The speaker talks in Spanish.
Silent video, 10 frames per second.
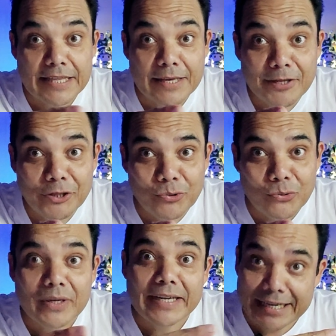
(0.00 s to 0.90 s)
Y dime
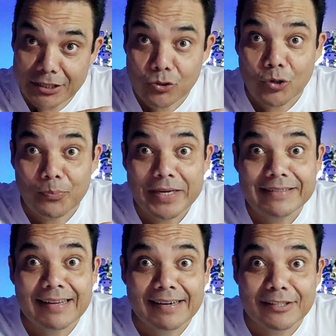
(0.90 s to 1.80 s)
tú, ¿qué es lo que
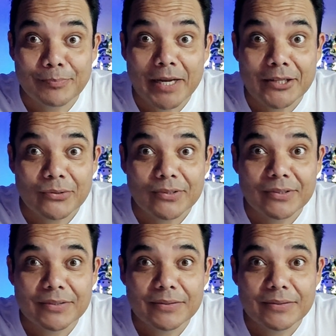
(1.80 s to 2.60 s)
opinas al respecto?